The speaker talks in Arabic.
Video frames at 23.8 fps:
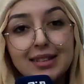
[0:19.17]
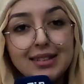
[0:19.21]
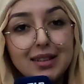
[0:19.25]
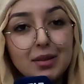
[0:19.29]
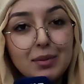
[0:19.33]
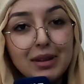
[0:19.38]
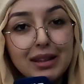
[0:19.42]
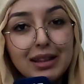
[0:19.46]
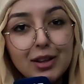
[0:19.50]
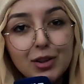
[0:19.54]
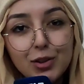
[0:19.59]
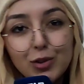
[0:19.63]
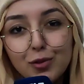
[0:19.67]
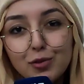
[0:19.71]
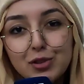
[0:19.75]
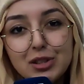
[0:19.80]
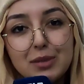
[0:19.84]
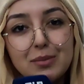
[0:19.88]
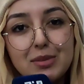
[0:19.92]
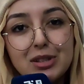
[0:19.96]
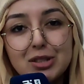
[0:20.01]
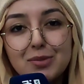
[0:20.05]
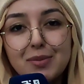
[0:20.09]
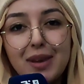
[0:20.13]
حتى ملي كنكون في شي
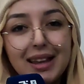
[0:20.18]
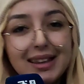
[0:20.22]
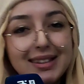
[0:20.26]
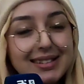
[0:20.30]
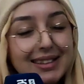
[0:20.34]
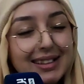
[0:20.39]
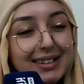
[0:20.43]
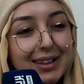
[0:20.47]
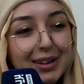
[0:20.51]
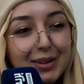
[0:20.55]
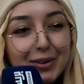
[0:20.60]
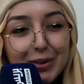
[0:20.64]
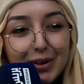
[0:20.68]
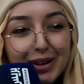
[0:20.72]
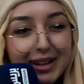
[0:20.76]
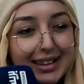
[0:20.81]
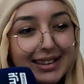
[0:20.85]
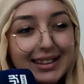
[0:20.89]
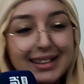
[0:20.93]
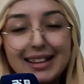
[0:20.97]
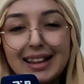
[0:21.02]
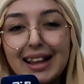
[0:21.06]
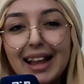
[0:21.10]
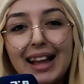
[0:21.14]
مجمع خصني ضروري
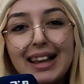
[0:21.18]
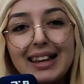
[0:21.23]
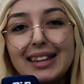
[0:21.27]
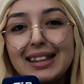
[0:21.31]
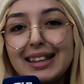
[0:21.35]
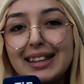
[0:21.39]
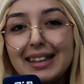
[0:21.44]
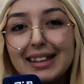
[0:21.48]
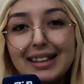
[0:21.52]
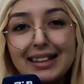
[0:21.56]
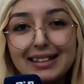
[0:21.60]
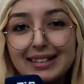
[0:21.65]
نخلي